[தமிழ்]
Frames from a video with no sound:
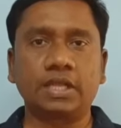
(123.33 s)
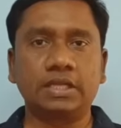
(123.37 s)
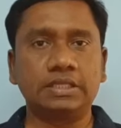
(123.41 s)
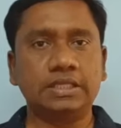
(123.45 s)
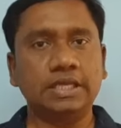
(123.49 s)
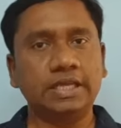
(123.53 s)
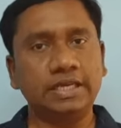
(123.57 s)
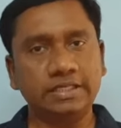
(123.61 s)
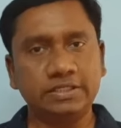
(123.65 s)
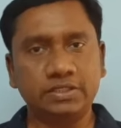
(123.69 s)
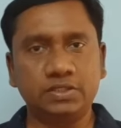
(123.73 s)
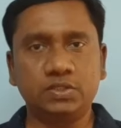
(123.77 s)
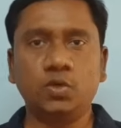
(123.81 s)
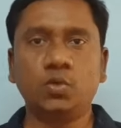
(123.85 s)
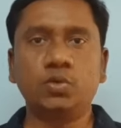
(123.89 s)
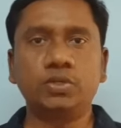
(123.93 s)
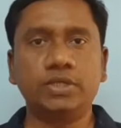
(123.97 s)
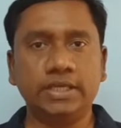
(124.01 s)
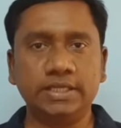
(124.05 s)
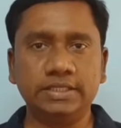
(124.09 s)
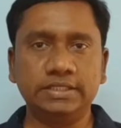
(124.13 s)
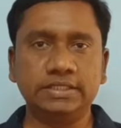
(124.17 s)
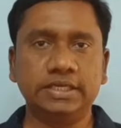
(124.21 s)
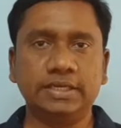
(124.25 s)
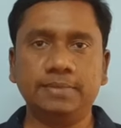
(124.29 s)
தேர் இஸ் நோ
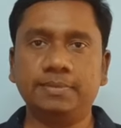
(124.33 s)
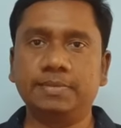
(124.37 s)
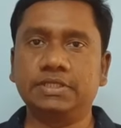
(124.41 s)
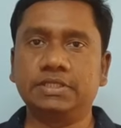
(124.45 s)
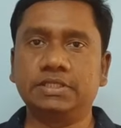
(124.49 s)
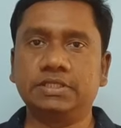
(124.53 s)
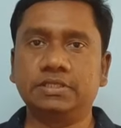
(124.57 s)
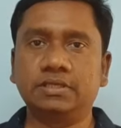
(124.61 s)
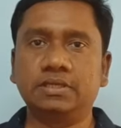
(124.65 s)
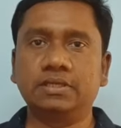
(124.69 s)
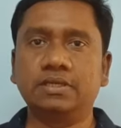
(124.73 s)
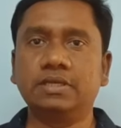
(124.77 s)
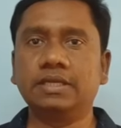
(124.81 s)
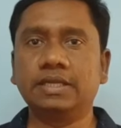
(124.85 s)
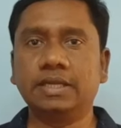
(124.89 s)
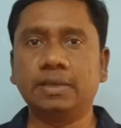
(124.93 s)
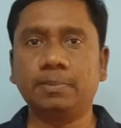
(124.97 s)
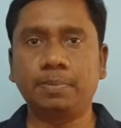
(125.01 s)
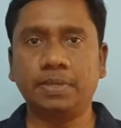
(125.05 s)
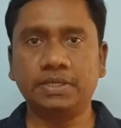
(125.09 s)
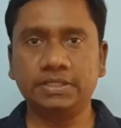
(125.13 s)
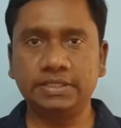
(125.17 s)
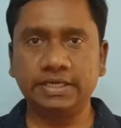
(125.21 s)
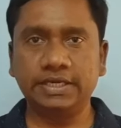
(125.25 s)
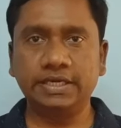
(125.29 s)
ஏஜ் லிமிட் நீங்கள்
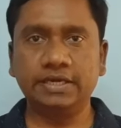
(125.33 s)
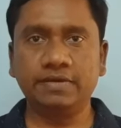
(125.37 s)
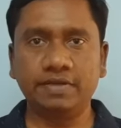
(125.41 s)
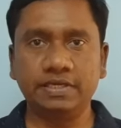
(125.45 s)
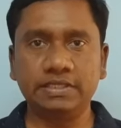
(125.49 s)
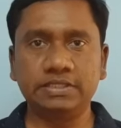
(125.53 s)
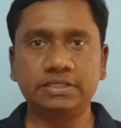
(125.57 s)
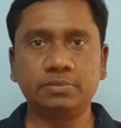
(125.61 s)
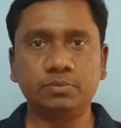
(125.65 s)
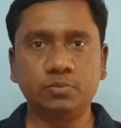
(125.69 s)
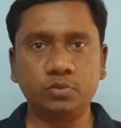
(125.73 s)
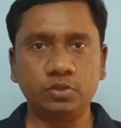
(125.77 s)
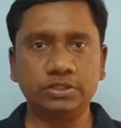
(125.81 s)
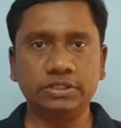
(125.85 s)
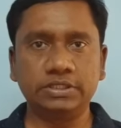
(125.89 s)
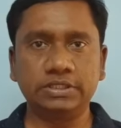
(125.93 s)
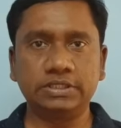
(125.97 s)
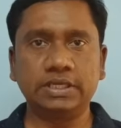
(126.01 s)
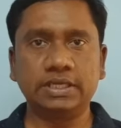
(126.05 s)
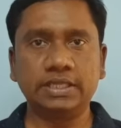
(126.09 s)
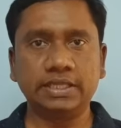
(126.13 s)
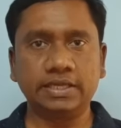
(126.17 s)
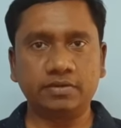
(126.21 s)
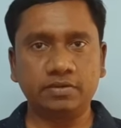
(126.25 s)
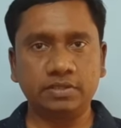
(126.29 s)
பதினேழு வயசு
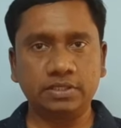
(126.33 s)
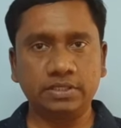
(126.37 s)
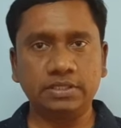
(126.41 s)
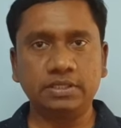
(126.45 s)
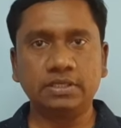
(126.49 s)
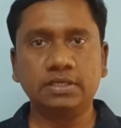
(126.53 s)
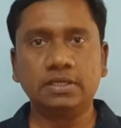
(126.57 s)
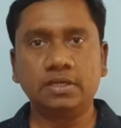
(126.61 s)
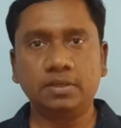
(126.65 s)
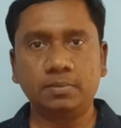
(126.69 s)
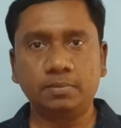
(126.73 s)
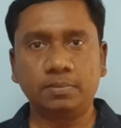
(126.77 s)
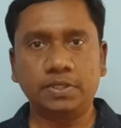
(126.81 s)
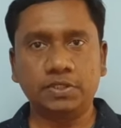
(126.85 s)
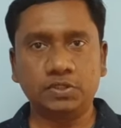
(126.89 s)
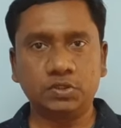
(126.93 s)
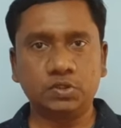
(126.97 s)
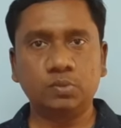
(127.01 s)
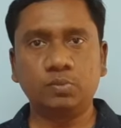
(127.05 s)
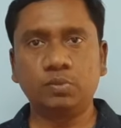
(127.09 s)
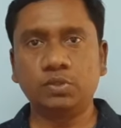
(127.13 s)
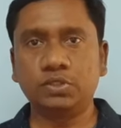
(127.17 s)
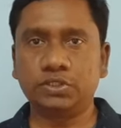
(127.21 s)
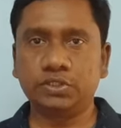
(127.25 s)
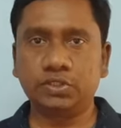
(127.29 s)
முடிச்சுட்டு அதாவது ப்ளஸ்
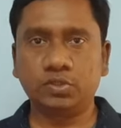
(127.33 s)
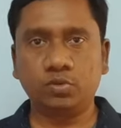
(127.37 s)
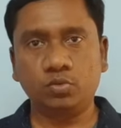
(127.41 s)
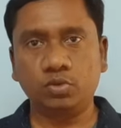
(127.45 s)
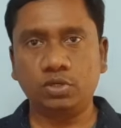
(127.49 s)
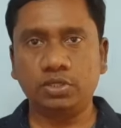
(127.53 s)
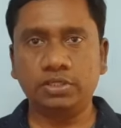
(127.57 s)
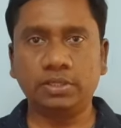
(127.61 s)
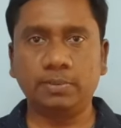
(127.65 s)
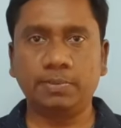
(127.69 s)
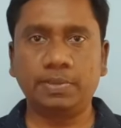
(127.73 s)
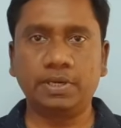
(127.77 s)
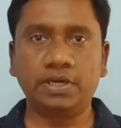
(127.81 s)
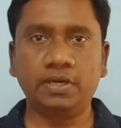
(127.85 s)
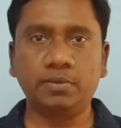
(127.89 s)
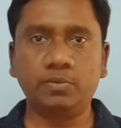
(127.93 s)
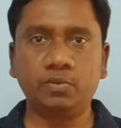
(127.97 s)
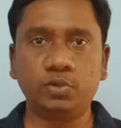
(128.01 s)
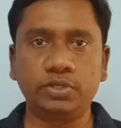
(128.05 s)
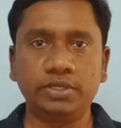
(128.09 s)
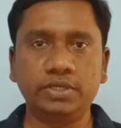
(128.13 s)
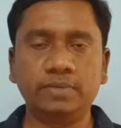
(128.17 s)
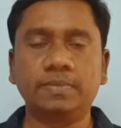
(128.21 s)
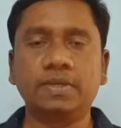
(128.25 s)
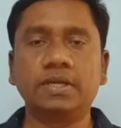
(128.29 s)
டூ முடிச்சிட்டவங்களும் இதை பண்ண
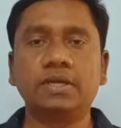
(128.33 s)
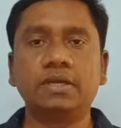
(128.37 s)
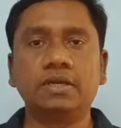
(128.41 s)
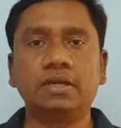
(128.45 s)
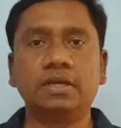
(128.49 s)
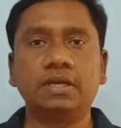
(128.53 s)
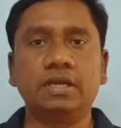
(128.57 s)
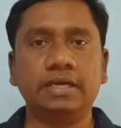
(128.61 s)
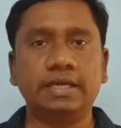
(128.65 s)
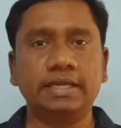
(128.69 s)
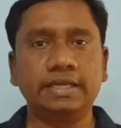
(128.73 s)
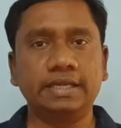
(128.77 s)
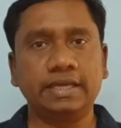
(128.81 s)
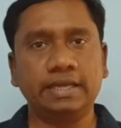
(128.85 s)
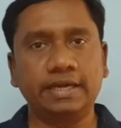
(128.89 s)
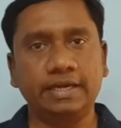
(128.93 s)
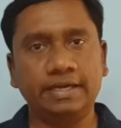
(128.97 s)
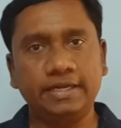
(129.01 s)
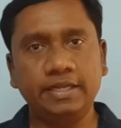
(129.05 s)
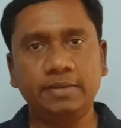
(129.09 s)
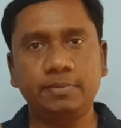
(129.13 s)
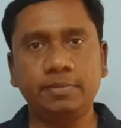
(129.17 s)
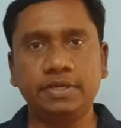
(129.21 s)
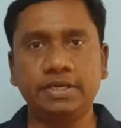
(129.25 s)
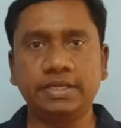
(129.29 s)
முடியும் நீங்கள்
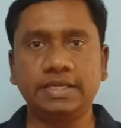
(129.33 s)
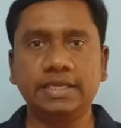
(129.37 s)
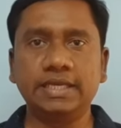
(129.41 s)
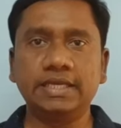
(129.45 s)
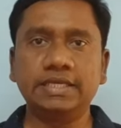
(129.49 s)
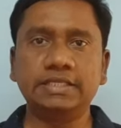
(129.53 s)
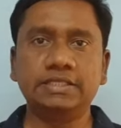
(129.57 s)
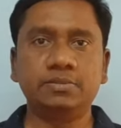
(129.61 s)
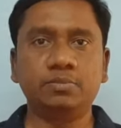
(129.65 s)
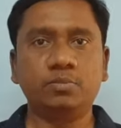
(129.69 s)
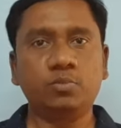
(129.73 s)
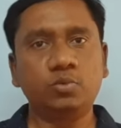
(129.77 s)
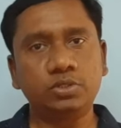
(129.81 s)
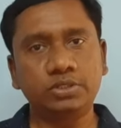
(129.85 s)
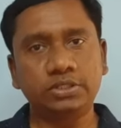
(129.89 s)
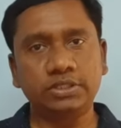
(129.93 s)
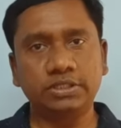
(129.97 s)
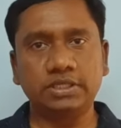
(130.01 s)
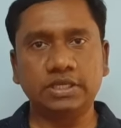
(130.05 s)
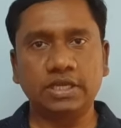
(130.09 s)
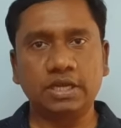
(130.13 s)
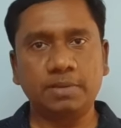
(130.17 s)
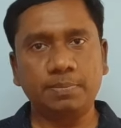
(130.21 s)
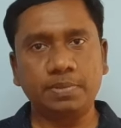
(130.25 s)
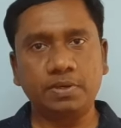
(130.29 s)
ரிட்டைர்மெண்ட் ஏஜ்
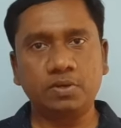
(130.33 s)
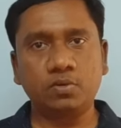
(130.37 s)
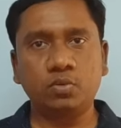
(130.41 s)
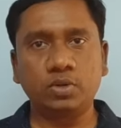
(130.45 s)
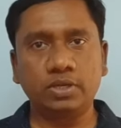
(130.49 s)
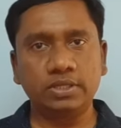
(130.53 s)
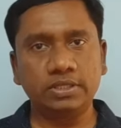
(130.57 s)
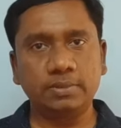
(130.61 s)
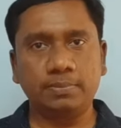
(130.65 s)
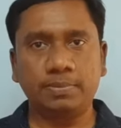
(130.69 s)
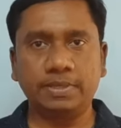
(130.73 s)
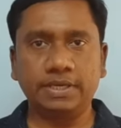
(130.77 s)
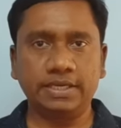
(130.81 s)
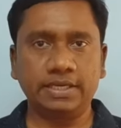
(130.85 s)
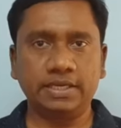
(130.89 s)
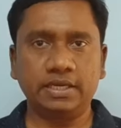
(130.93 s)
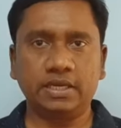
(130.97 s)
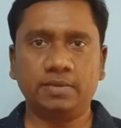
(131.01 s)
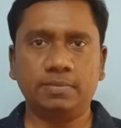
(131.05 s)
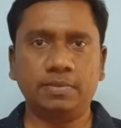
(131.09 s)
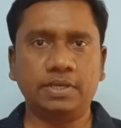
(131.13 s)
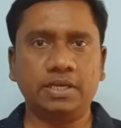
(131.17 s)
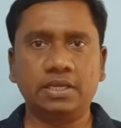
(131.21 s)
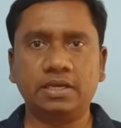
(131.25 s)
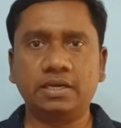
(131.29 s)
முடிஞ்சதுக்கப்புறம் கூட இதை
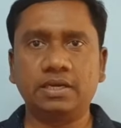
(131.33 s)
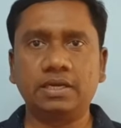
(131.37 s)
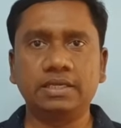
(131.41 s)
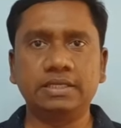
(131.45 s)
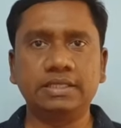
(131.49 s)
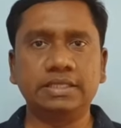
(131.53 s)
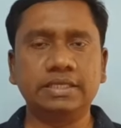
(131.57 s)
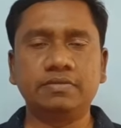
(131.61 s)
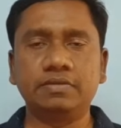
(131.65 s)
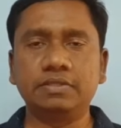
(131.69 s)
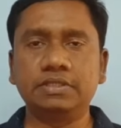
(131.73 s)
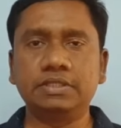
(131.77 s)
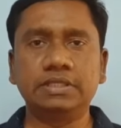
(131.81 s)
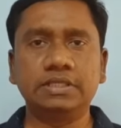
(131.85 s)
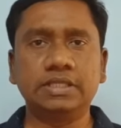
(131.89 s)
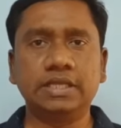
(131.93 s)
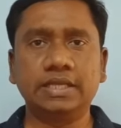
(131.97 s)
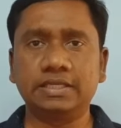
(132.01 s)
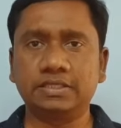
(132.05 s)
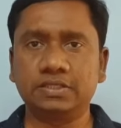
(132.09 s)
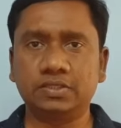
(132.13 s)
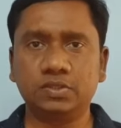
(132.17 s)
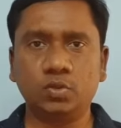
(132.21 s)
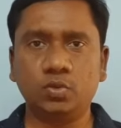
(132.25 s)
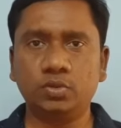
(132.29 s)
படிக்கலாம் அதனால் இதுக்கு வந்து
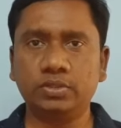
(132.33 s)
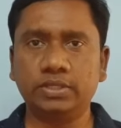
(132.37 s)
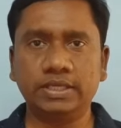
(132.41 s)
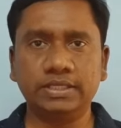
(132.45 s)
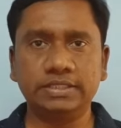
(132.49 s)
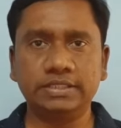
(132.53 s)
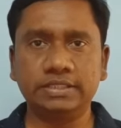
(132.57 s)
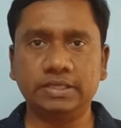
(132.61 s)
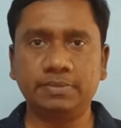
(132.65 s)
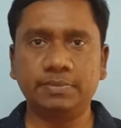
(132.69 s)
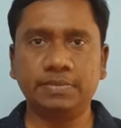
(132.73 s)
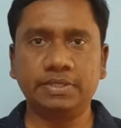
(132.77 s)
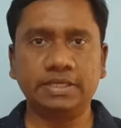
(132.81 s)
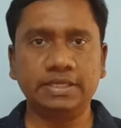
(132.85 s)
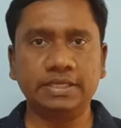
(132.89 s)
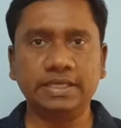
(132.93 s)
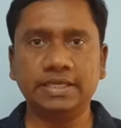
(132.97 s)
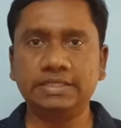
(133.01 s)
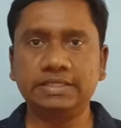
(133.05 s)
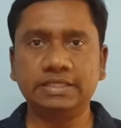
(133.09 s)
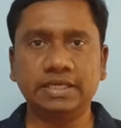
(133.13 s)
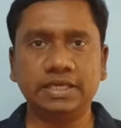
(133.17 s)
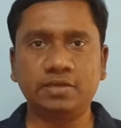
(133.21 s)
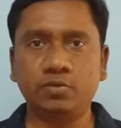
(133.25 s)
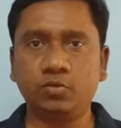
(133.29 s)
தெர் இஸ் நோ ஏஜ் லிமிட்
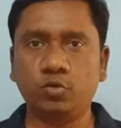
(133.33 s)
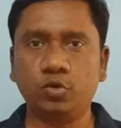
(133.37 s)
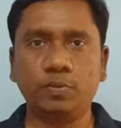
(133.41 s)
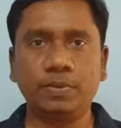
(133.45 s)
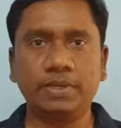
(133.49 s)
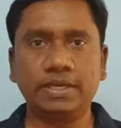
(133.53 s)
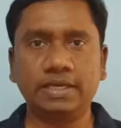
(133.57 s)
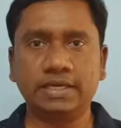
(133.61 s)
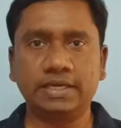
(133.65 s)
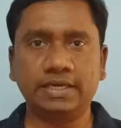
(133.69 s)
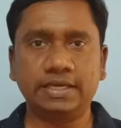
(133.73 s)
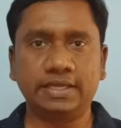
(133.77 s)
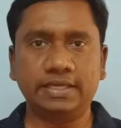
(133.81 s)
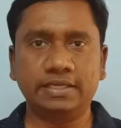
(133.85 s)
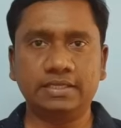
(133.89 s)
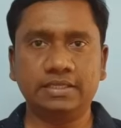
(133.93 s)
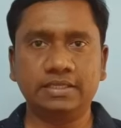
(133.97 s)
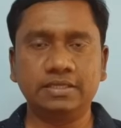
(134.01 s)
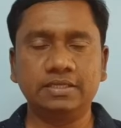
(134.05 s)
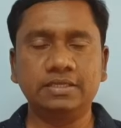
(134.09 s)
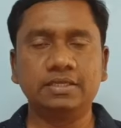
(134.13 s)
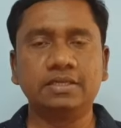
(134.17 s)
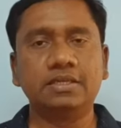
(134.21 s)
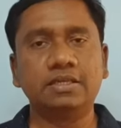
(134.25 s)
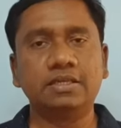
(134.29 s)
ஏஜ்லாம் ஒன்றுமே கிடையாது